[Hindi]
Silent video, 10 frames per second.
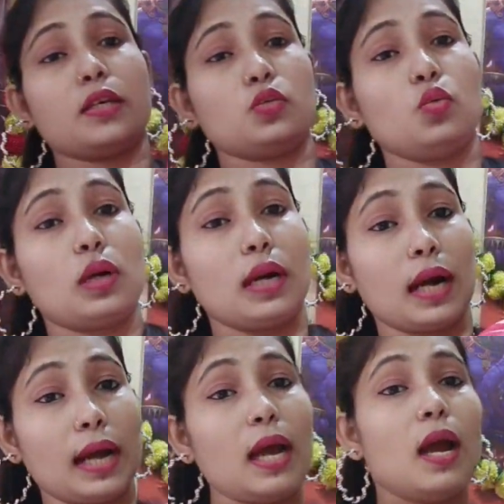सा ये सूट
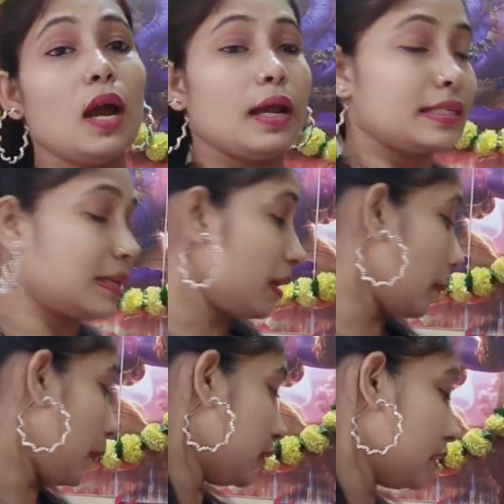लगा है इसे
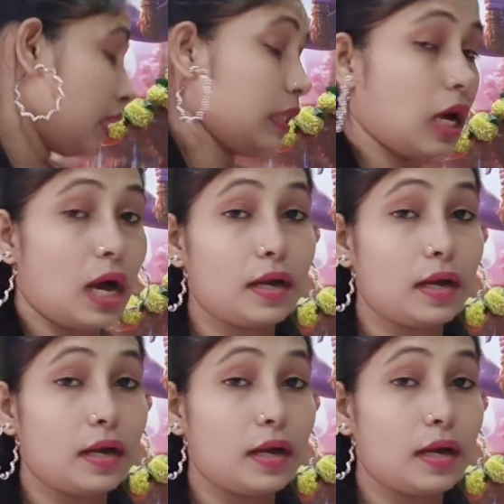मैंने परचेज किया था